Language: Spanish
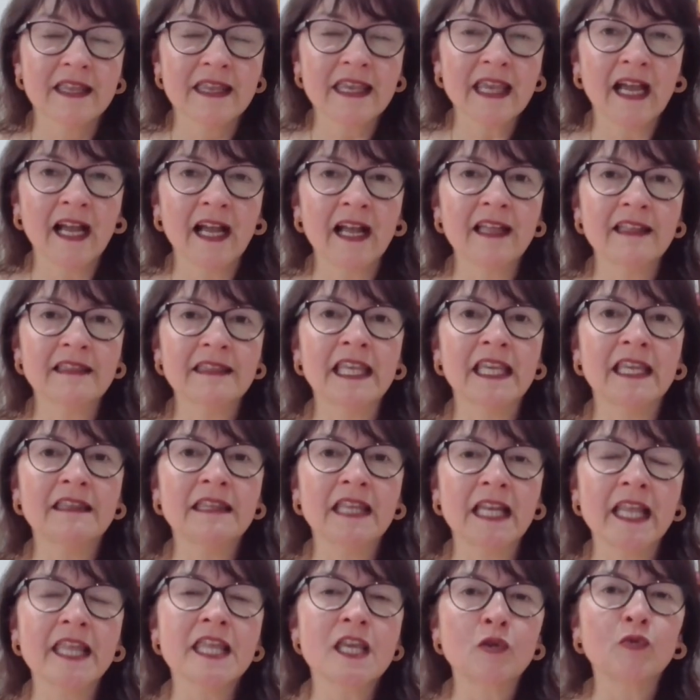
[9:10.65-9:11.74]
ya de,
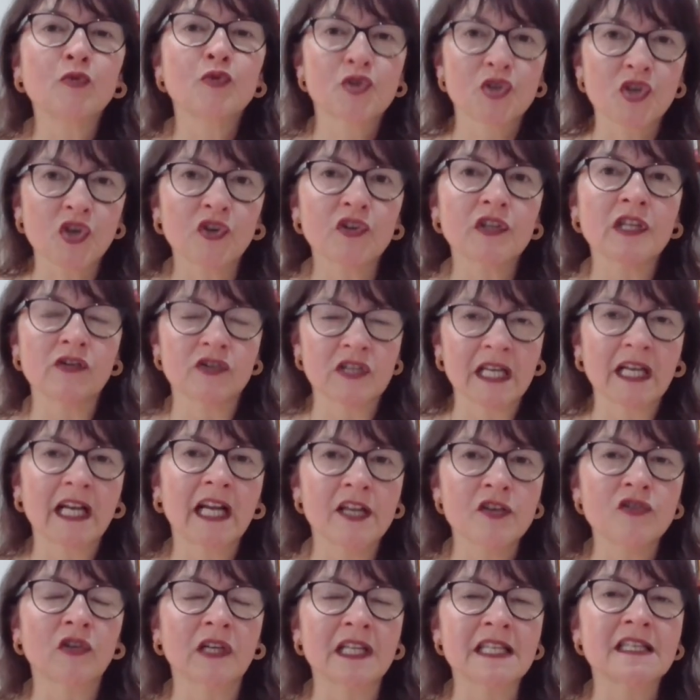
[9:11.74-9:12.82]
la discusión de los
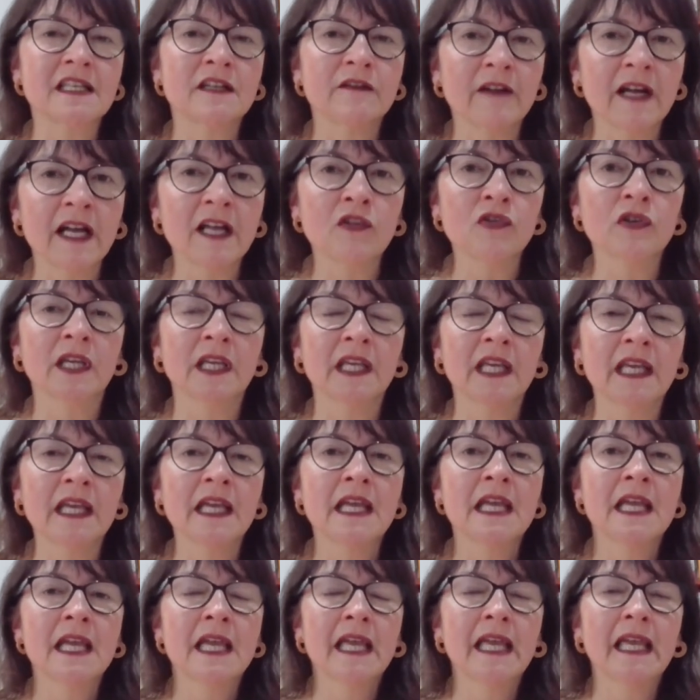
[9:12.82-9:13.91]
escaños reservados
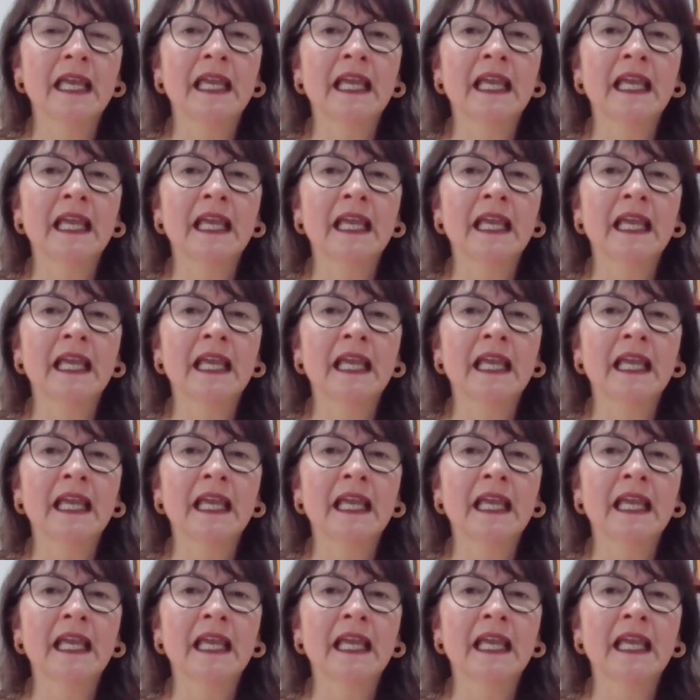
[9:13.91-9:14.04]
que